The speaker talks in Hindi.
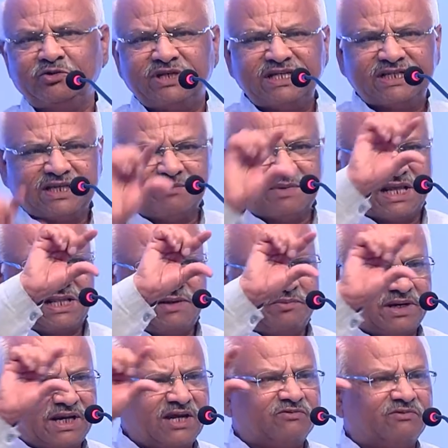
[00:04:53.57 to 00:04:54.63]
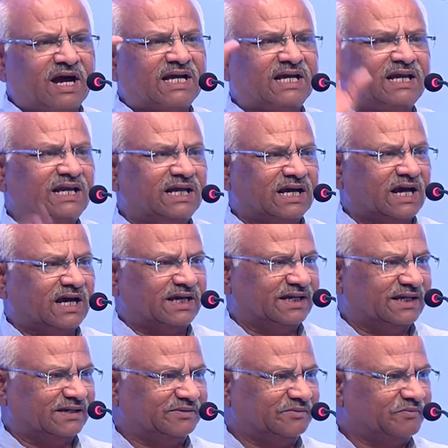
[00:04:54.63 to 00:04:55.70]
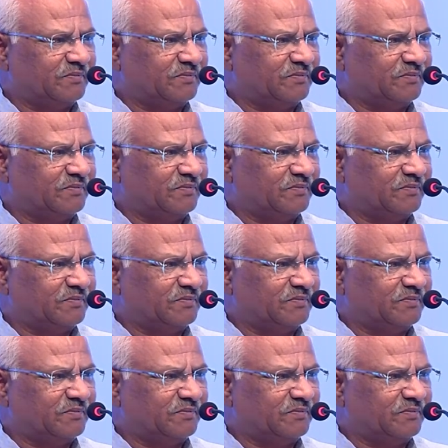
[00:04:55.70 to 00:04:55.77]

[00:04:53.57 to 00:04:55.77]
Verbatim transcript: उसकी समाधि पर एक वाक्य लिखा है